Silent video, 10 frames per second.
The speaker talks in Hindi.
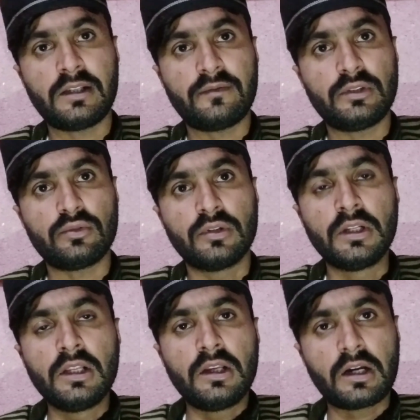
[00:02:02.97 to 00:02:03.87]
है वीडियो
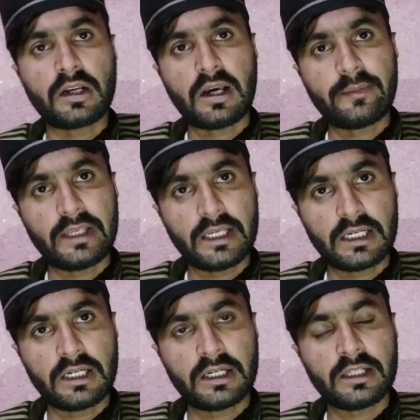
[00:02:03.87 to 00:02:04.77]
अगर आप एक
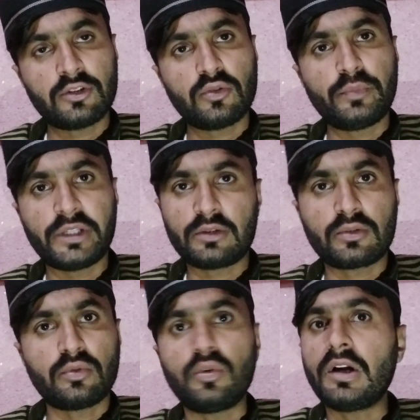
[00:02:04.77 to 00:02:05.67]
लगा रहे हैं तो बेहतर
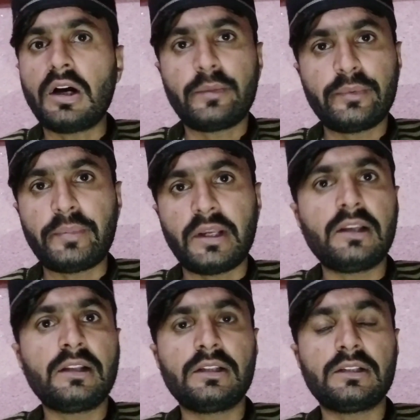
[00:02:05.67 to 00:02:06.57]
तो होगा आप पहले